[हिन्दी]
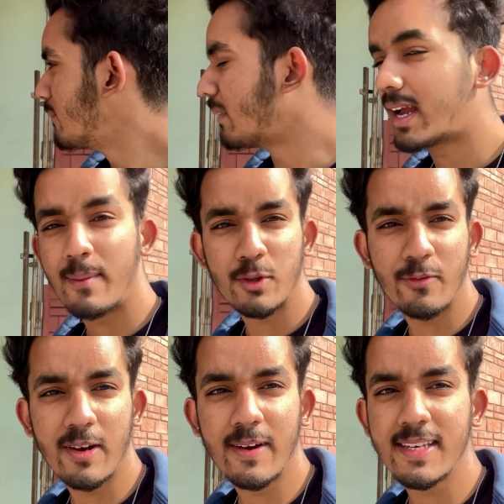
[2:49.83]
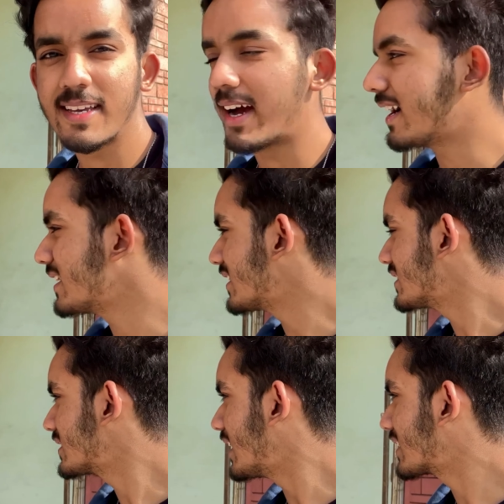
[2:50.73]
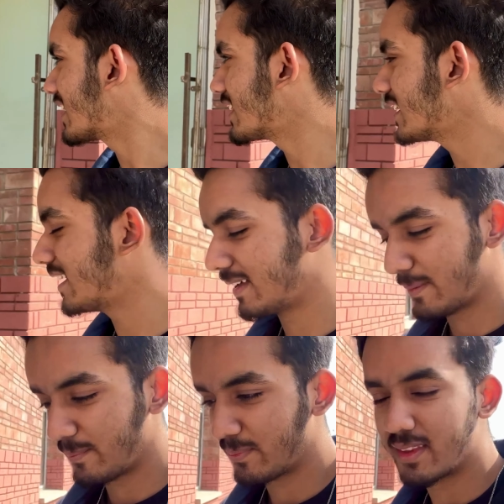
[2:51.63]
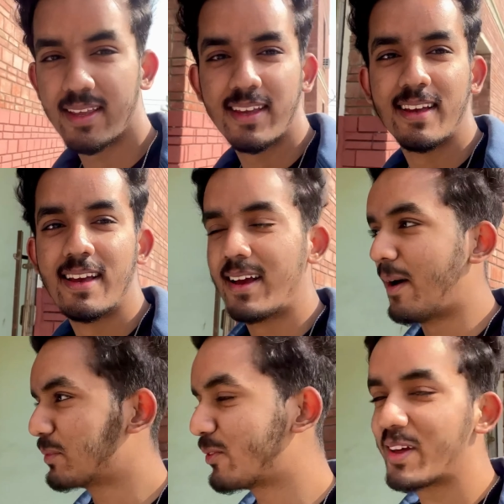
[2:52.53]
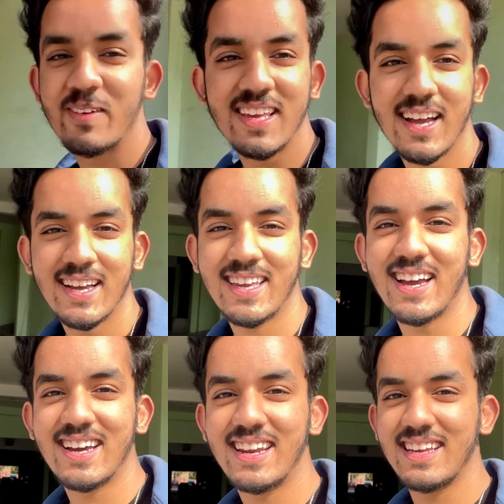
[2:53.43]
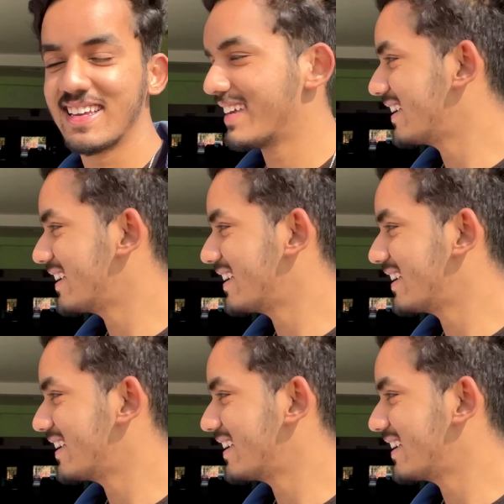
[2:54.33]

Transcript: भाई हम तो फिर वहीं से आ गए जहाँ से स्टार्ट करा था हम तो फिर वहीं आ गए क्या करें